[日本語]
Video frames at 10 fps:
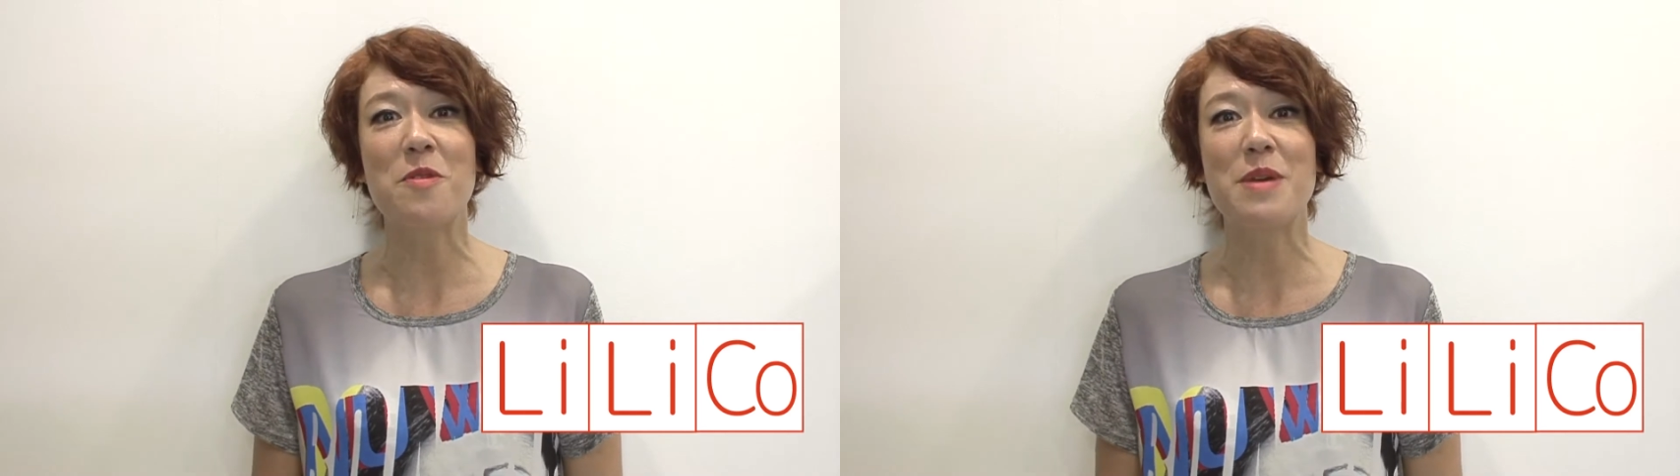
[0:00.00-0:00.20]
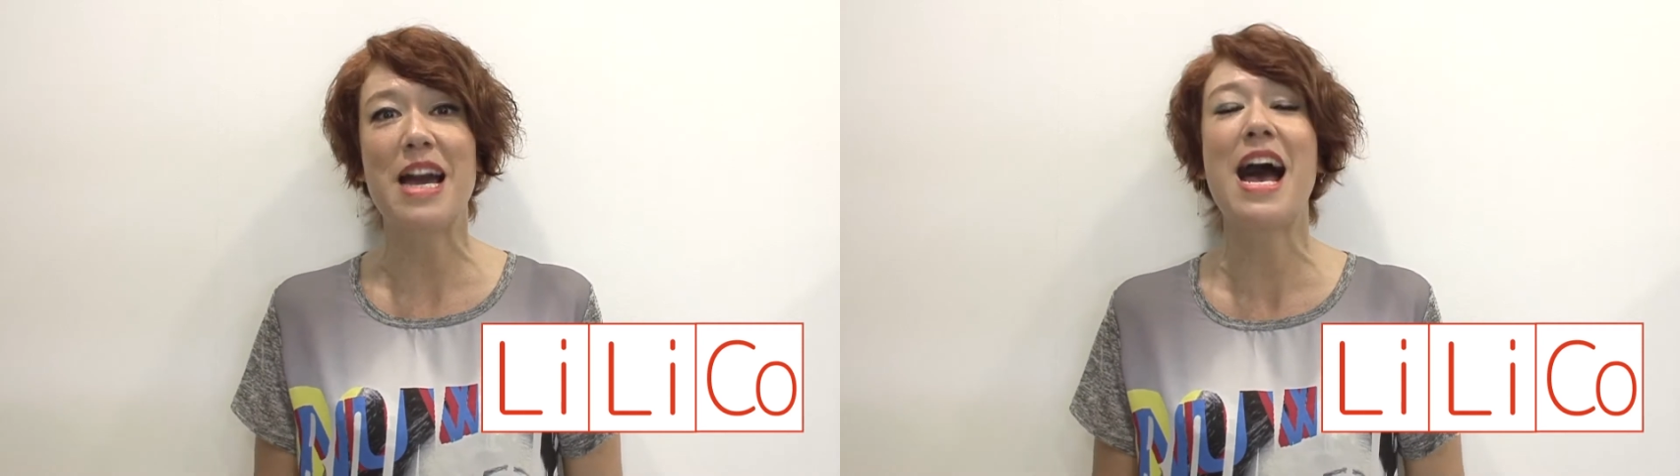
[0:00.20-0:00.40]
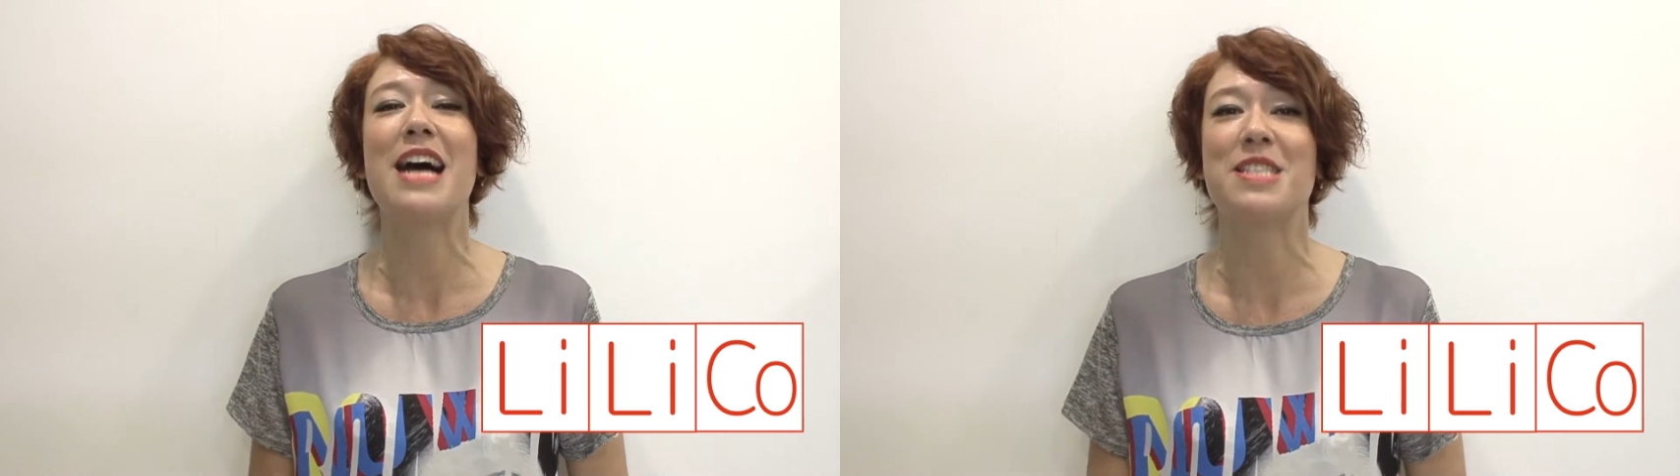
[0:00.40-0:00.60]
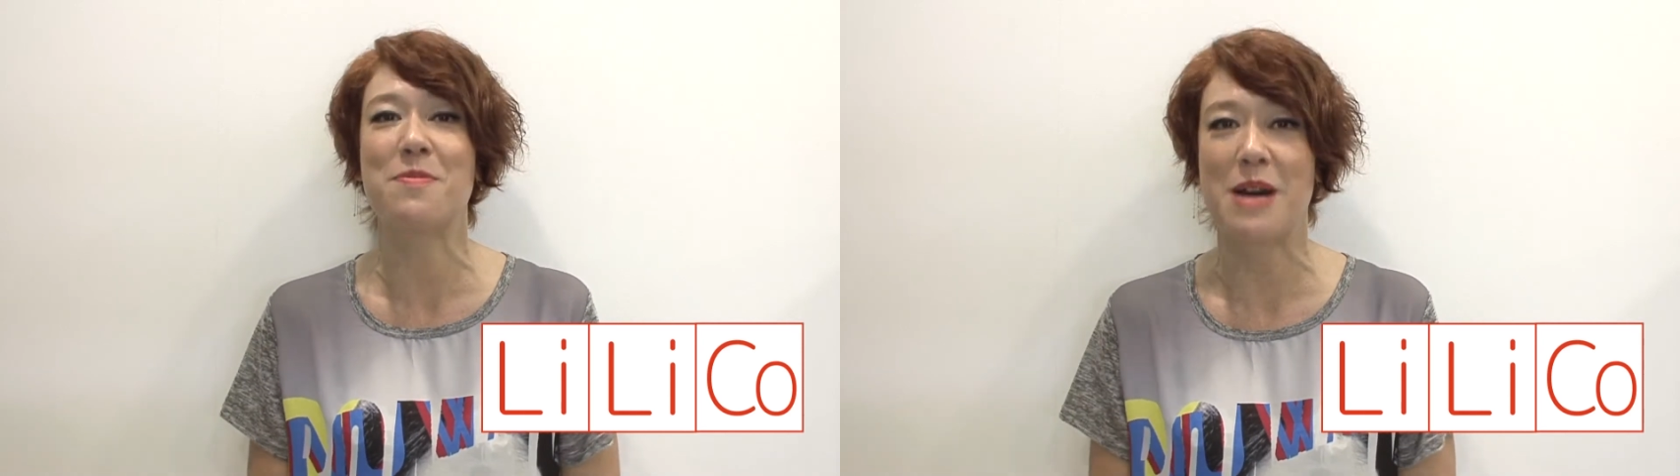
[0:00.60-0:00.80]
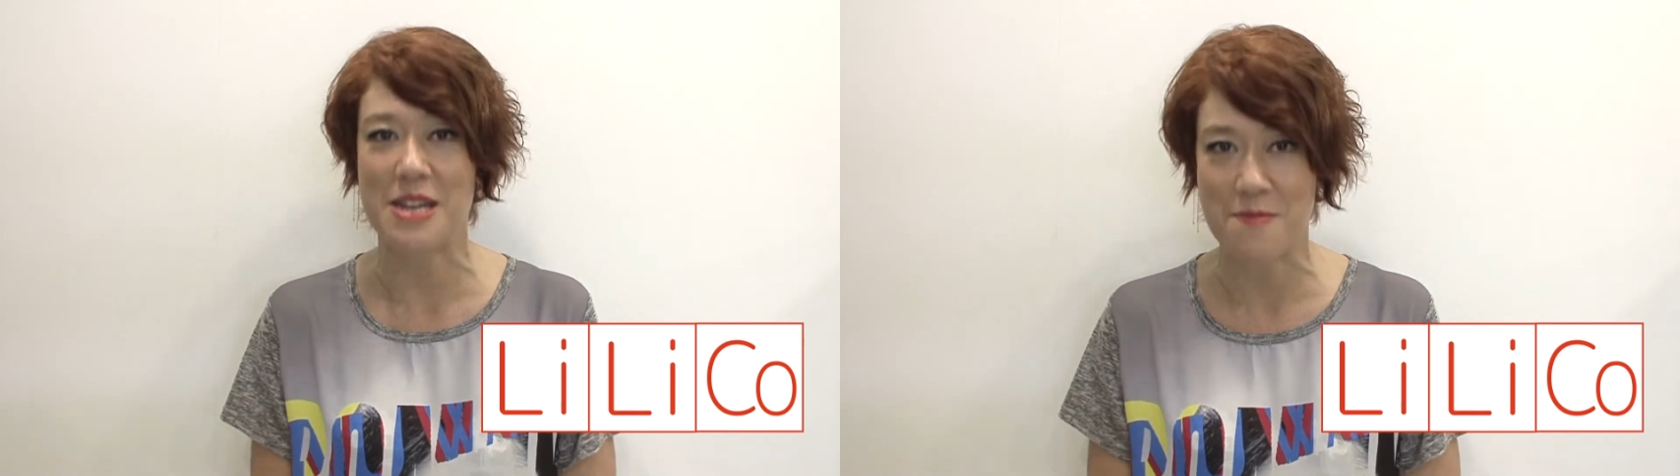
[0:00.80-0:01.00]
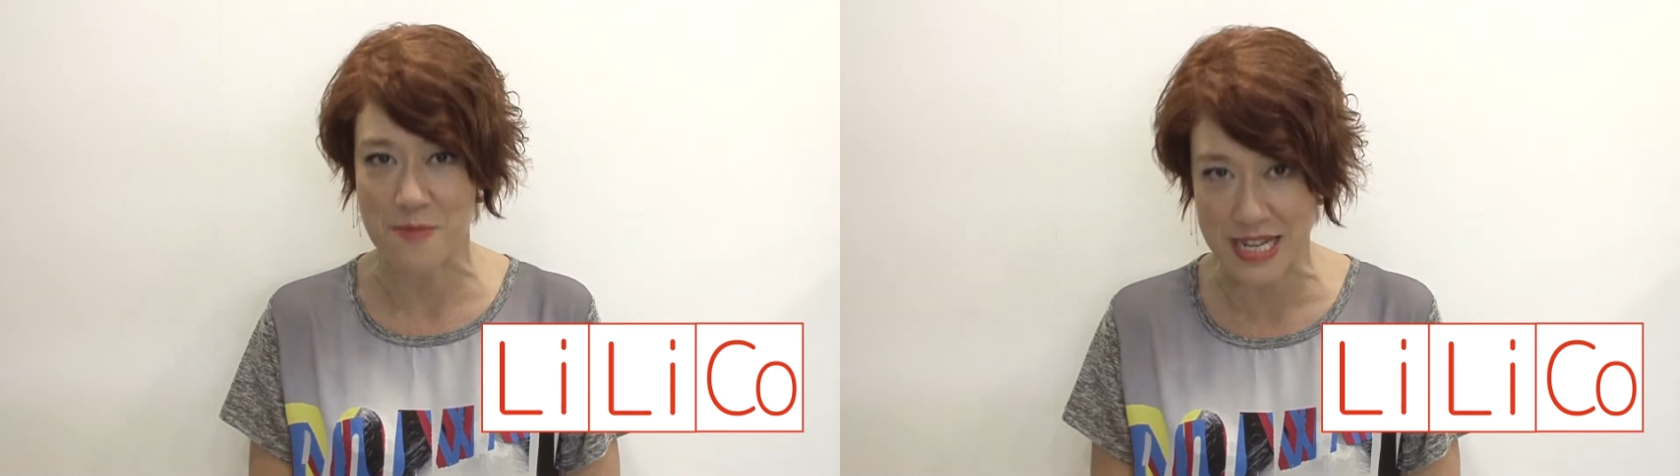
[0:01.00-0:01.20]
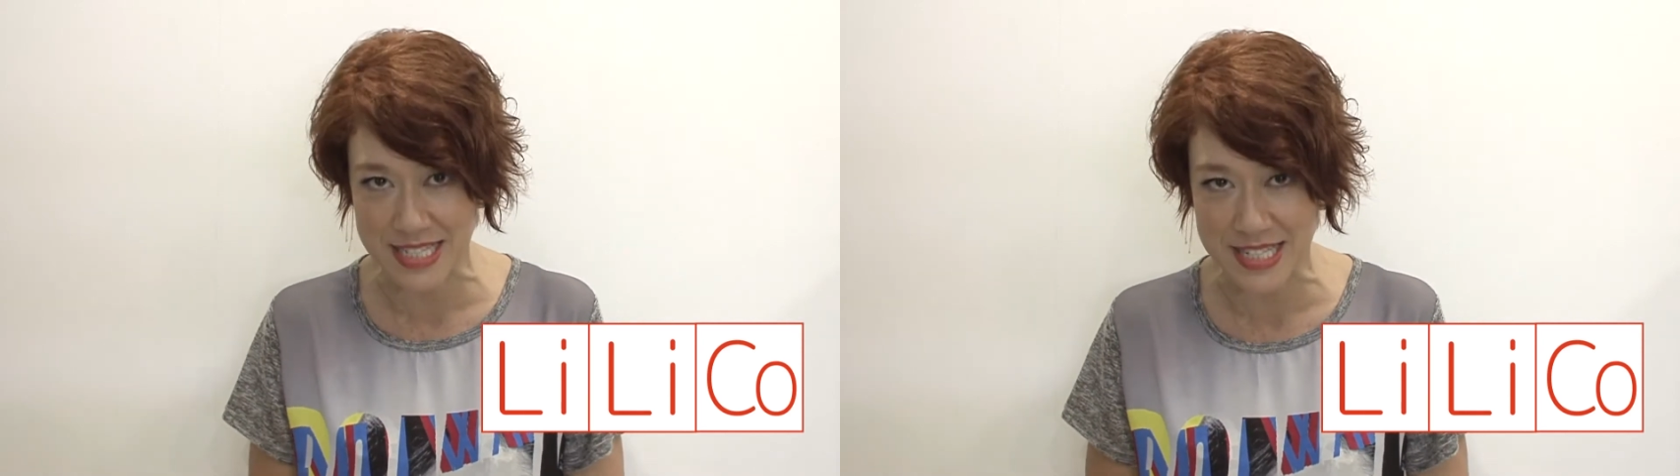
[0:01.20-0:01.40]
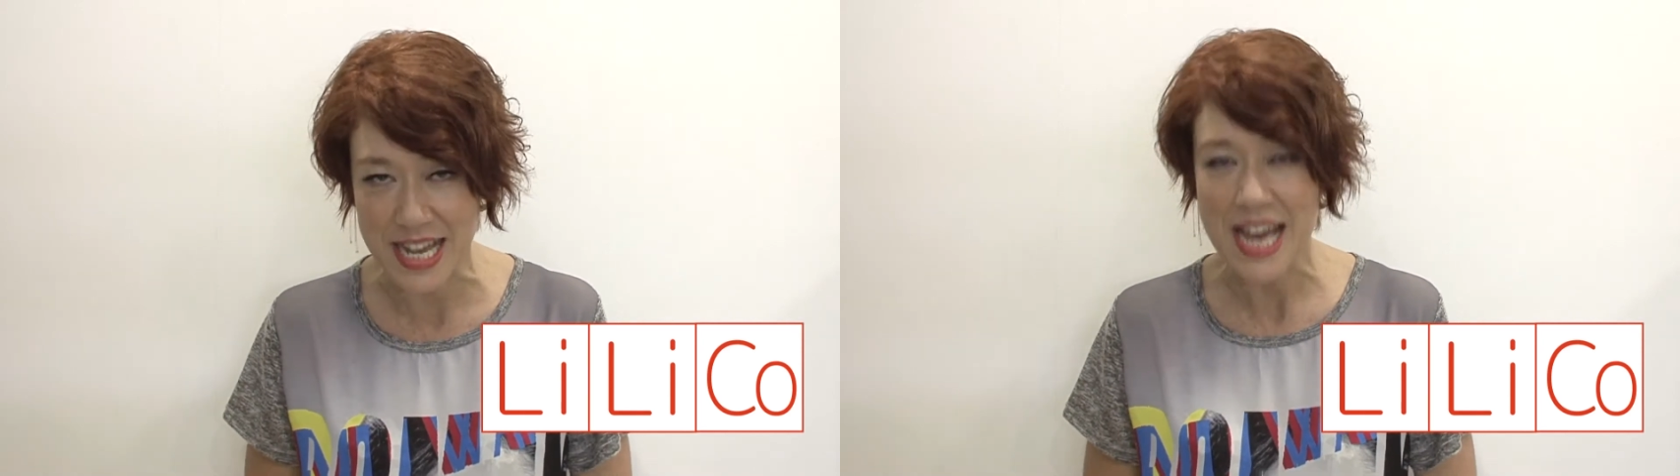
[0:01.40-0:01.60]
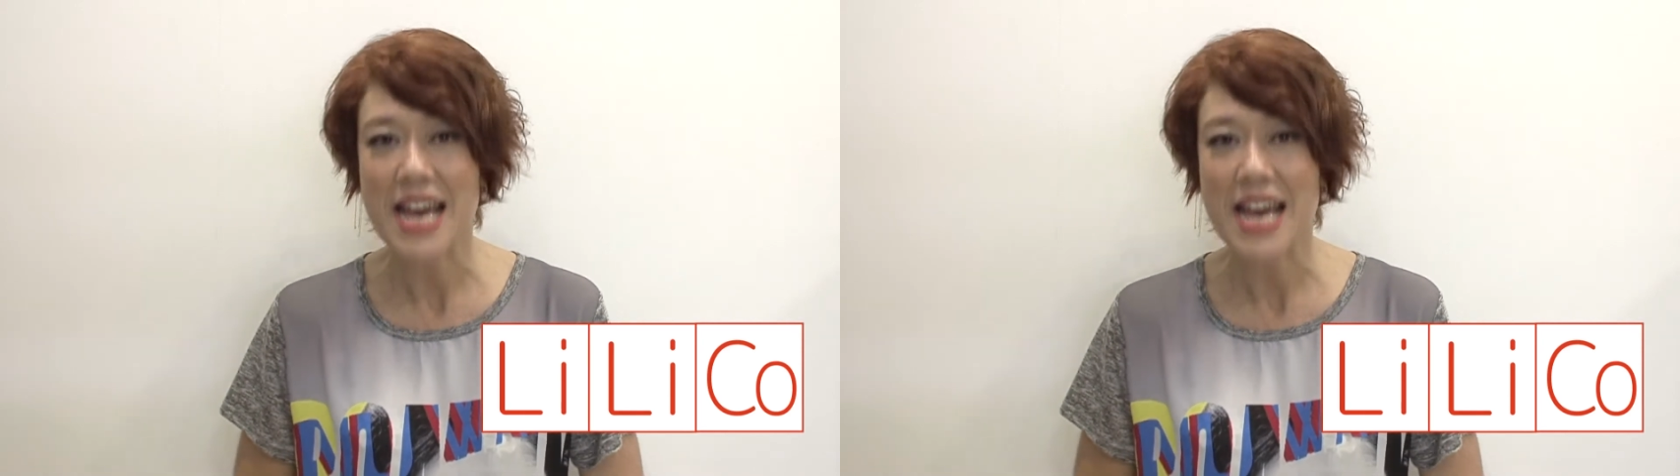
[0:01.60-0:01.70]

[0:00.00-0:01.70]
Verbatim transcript: 組が始まります